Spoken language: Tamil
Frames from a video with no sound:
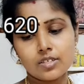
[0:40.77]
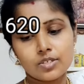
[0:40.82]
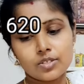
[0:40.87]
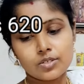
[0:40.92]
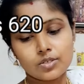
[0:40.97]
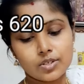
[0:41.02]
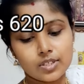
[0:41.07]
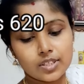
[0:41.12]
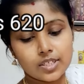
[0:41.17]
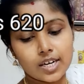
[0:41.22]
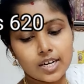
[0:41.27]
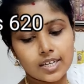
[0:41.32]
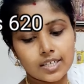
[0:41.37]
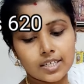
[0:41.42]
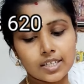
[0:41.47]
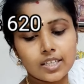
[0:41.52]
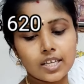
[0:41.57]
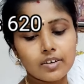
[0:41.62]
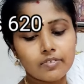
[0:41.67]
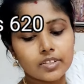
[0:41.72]
ஸோ இது
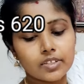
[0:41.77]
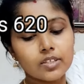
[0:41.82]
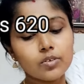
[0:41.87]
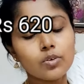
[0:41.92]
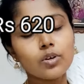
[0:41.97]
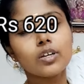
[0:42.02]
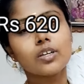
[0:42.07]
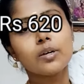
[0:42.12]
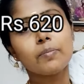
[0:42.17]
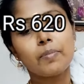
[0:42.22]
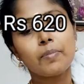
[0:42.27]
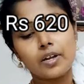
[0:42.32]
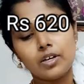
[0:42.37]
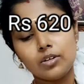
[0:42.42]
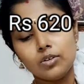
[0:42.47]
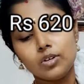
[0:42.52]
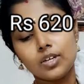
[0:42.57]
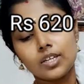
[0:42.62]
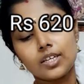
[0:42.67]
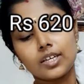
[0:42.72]
காட்டுறது தான் வந்து உங்களுக்கு
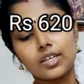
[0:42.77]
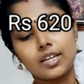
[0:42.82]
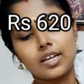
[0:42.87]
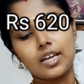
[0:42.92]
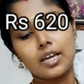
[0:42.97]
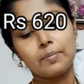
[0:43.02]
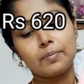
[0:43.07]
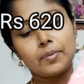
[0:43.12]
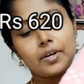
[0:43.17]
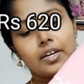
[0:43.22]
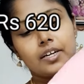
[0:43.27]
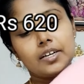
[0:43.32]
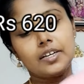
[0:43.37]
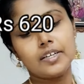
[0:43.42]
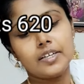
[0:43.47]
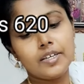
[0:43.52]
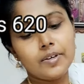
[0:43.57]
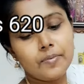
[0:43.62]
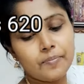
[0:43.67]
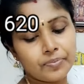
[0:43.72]
பல்லுவில் இருக்கிற
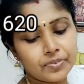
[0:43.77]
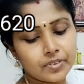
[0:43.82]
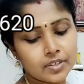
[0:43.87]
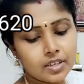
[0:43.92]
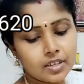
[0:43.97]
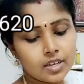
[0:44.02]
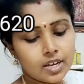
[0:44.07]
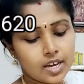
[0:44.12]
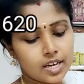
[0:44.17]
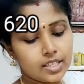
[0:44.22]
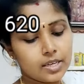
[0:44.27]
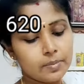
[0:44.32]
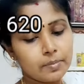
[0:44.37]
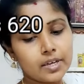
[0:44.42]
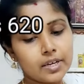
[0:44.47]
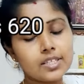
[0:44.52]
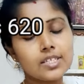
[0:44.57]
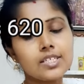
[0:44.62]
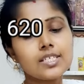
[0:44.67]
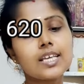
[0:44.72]
எம்ப்ராய்டரி அதே
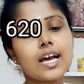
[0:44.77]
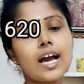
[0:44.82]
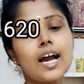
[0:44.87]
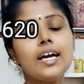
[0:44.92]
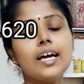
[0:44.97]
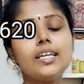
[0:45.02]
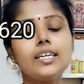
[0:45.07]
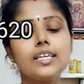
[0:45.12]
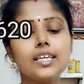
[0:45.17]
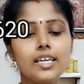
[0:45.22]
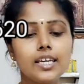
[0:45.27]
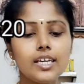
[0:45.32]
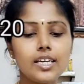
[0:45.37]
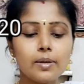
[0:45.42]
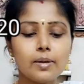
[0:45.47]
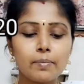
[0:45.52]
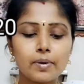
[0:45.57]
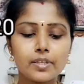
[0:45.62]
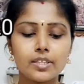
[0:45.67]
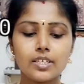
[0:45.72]
மாதிரி சாரீ
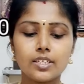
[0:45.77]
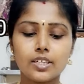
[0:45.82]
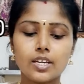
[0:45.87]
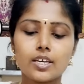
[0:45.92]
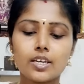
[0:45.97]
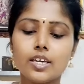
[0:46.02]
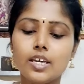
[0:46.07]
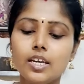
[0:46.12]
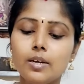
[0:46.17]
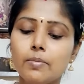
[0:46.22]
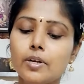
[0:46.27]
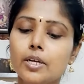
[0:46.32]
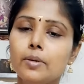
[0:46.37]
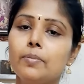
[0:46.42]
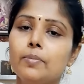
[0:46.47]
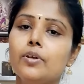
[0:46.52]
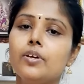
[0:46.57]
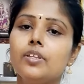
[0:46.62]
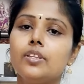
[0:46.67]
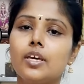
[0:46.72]
கீழே பார்த்தீங்கன்னா கீழ்
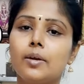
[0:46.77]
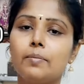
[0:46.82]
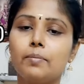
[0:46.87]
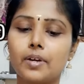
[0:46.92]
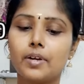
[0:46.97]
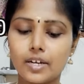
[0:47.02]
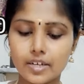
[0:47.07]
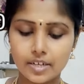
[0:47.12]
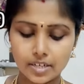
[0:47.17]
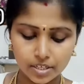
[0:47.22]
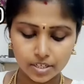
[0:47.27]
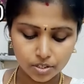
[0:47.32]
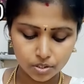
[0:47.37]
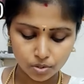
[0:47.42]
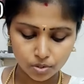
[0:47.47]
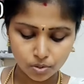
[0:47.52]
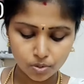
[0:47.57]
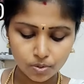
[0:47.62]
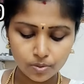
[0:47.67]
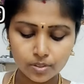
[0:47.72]
மடிப்பில் இந்த எம்ப்ராய்டரி
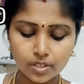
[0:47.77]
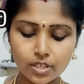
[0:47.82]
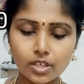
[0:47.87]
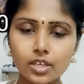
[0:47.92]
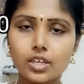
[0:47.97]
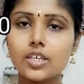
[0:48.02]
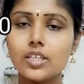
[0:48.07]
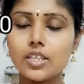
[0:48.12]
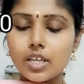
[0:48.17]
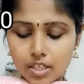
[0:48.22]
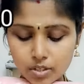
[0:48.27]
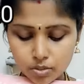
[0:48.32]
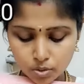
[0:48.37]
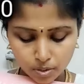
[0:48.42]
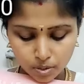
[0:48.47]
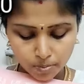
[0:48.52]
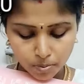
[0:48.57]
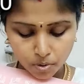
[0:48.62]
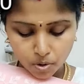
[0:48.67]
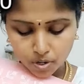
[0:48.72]
இருக்கும் இதுதான்
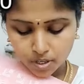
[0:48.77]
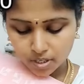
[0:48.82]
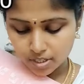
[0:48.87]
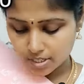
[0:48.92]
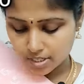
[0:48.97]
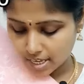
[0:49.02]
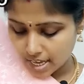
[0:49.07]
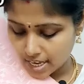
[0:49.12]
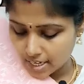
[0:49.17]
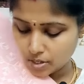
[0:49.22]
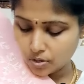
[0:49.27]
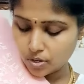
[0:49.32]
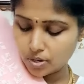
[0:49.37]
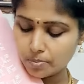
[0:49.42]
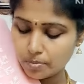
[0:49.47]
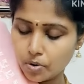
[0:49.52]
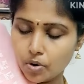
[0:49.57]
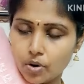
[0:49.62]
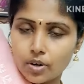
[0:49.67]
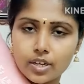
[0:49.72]
அதோடய பார்டர் சாரியோட
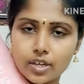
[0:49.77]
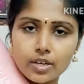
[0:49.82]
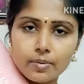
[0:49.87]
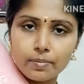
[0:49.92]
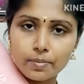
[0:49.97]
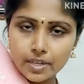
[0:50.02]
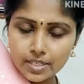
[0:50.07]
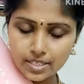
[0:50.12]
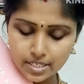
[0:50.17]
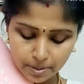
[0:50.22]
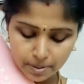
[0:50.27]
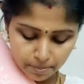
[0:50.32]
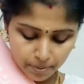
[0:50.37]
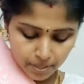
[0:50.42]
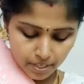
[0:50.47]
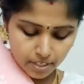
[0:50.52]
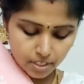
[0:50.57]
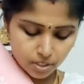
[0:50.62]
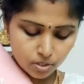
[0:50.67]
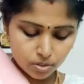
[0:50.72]
பார்டர் ப்ளஸ்
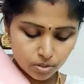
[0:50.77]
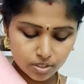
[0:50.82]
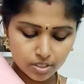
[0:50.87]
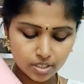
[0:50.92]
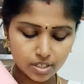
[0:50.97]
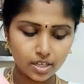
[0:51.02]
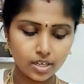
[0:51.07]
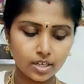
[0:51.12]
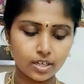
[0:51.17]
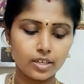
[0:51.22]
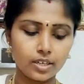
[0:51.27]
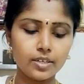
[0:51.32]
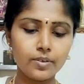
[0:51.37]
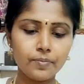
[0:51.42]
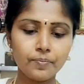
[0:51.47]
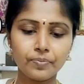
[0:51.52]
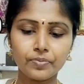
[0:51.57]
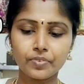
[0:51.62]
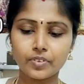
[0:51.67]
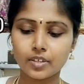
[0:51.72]
எம்ப்ராய்டரி கொடுத்துருக்காங்க
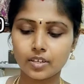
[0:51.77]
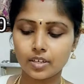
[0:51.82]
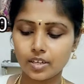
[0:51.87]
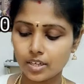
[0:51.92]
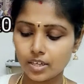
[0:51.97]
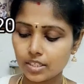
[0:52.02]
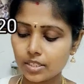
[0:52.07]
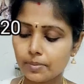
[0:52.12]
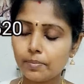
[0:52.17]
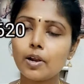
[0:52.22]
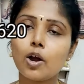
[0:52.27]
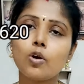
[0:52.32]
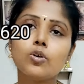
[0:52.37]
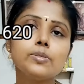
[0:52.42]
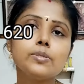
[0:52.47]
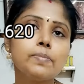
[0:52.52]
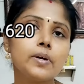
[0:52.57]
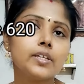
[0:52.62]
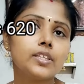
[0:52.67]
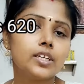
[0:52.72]
இது
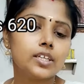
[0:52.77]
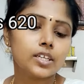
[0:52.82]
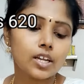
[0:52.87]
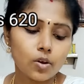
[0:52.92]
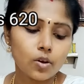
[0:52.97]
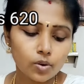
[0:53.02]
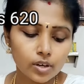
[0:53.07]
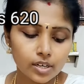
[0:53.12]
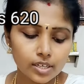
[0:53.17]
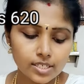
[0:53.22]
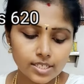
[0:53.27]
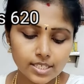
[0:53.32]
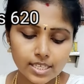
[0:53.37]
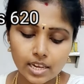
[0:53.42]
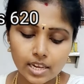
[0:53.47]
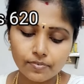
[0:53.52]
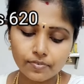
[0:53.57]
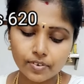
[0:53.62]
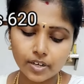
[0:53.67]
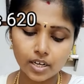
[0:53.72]
ப்ளவுஸ் பார்த்திங்கன்னா உங்களுக்கு
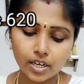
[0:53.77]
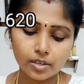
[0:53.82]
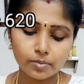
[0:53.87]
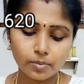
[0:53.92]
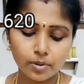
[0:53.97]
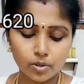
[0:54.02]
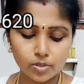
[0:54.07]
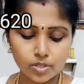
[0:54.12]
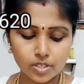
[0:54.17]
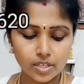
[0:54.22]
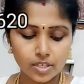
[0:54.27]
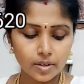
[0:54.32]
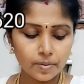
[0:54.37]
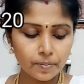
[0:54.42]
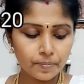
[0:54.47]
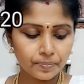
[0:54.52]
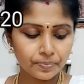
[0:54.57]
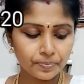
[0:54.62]
செல்ஃப் கலர் ப்ளவுஸ் தான்